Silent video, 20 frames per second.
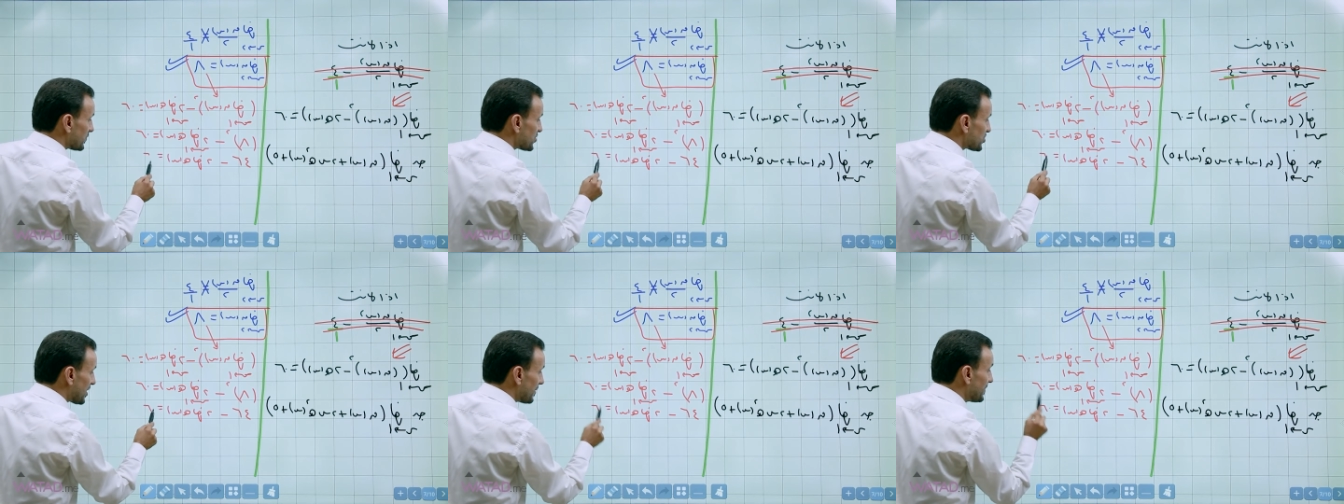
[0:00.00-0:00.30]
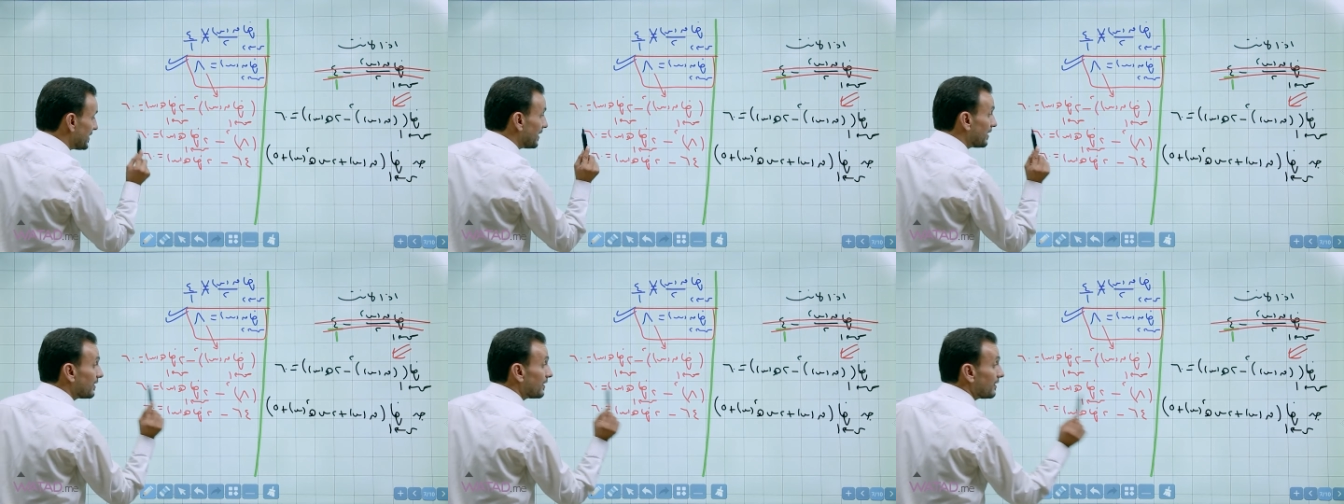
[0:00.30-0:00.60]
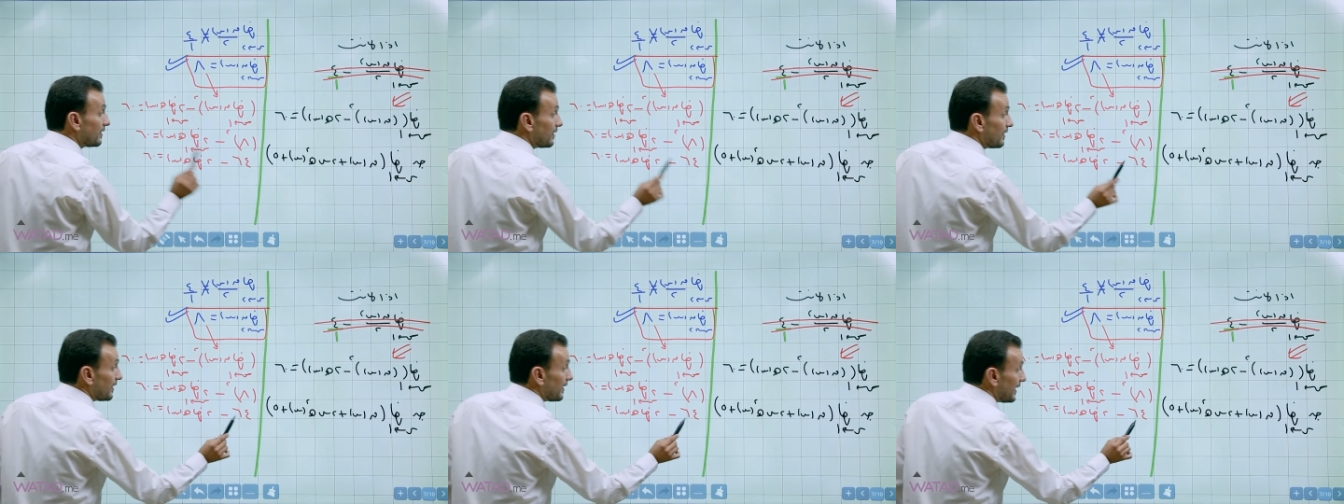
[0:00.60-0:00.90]
جميل
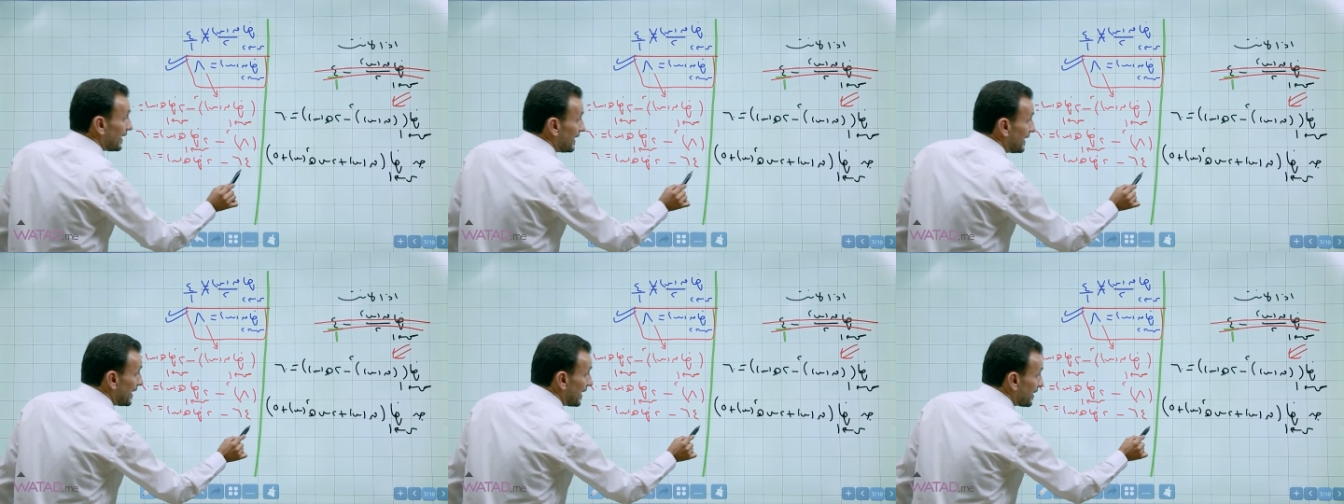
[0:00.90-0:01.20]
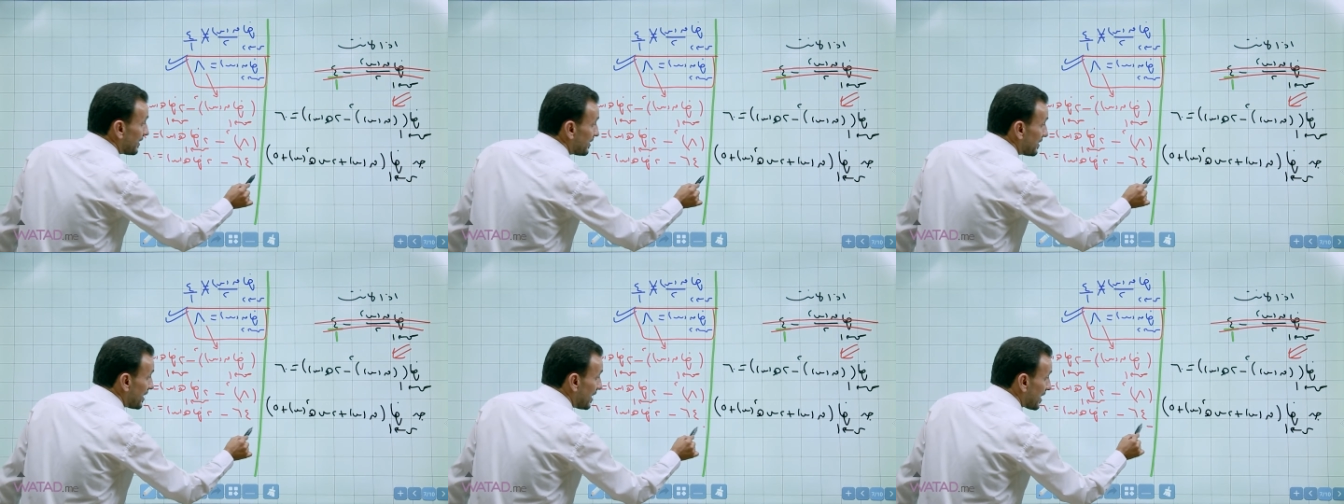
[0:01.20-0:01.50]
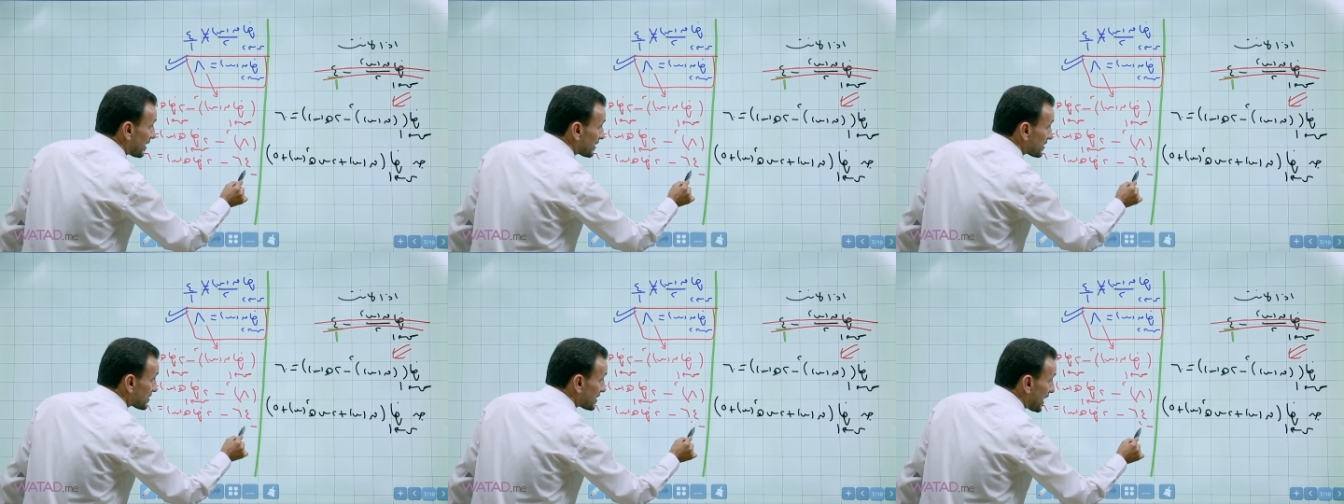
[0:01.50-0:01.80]
الان
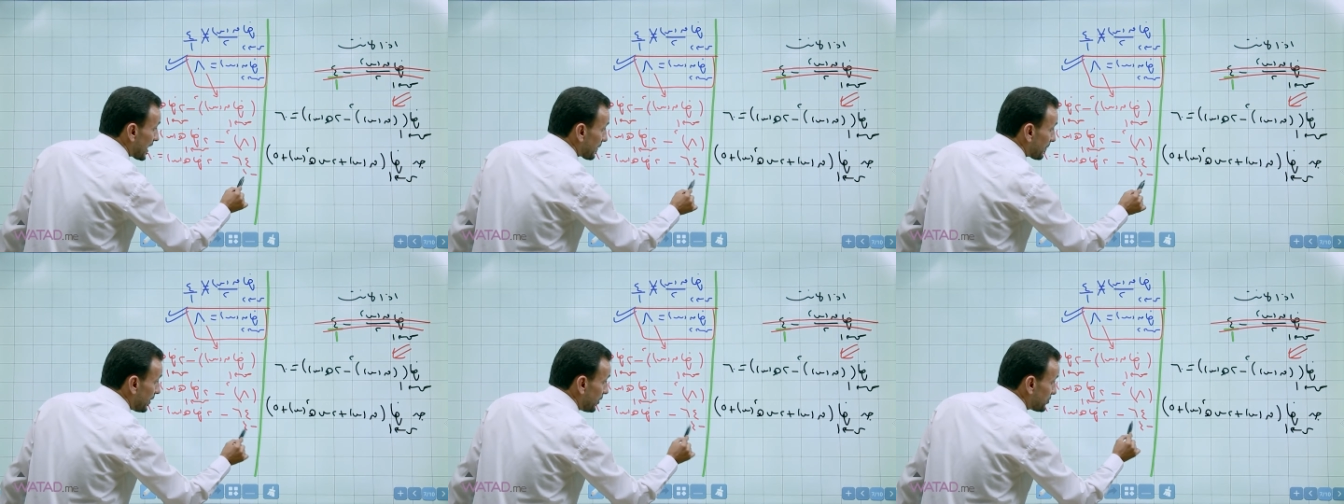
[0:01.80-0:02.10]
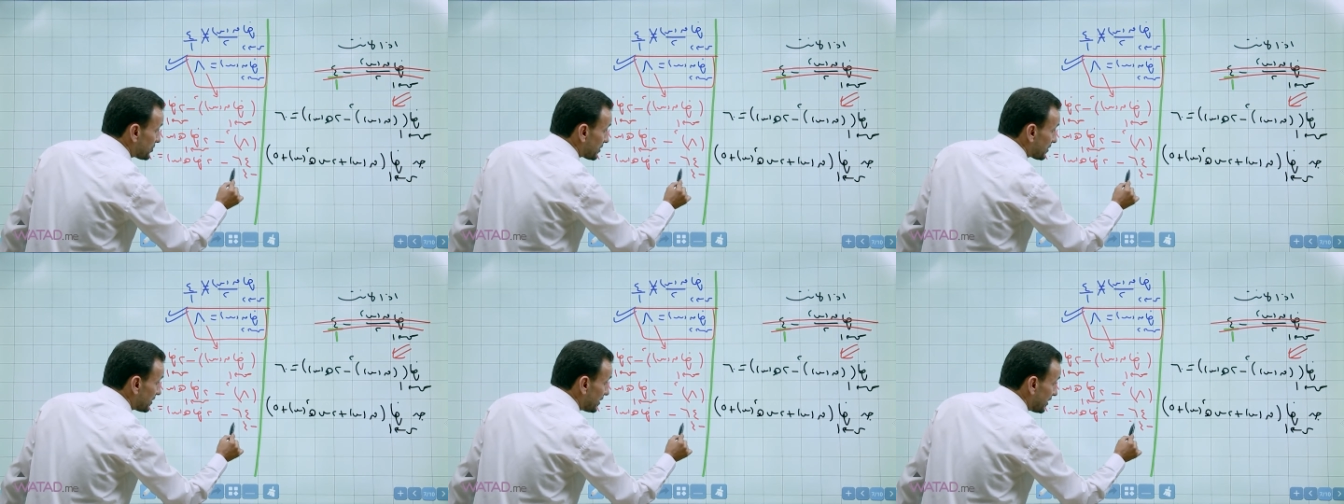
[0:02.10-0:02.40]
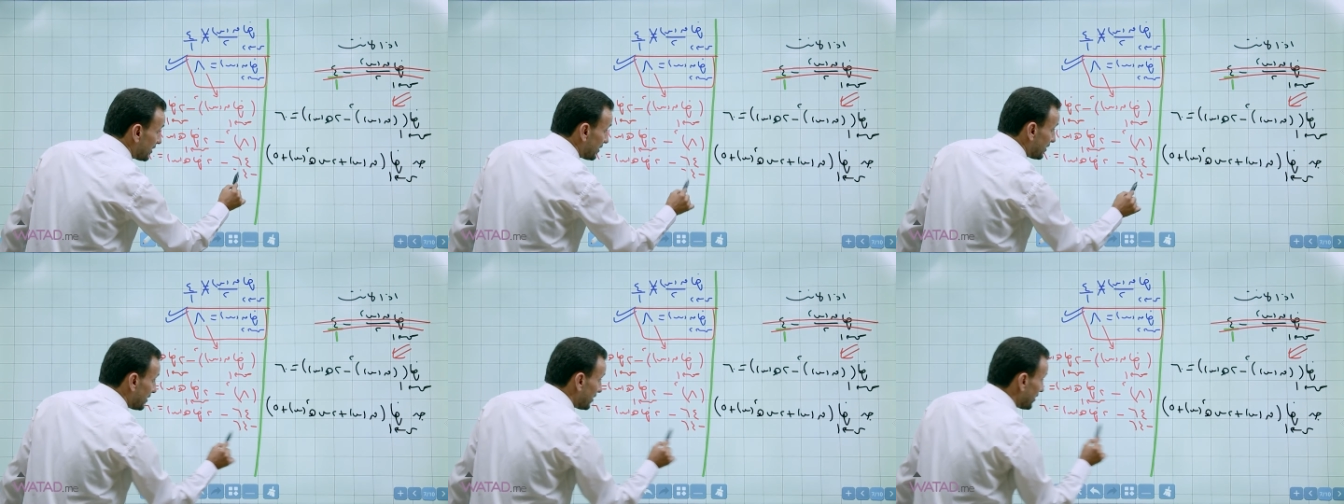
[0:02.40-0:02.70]
ناقص
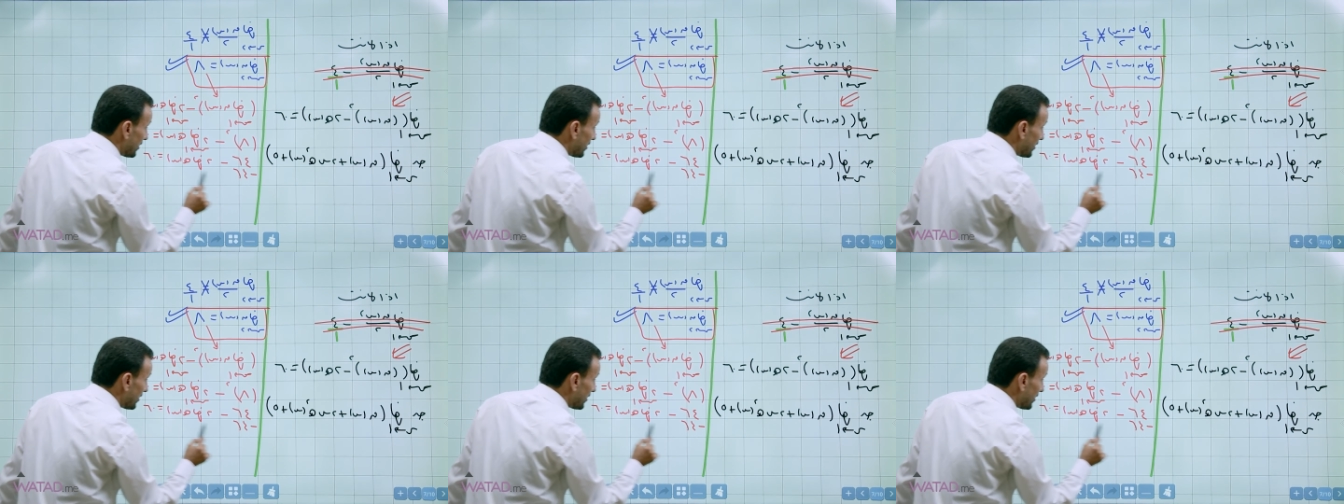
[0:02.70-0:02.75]
64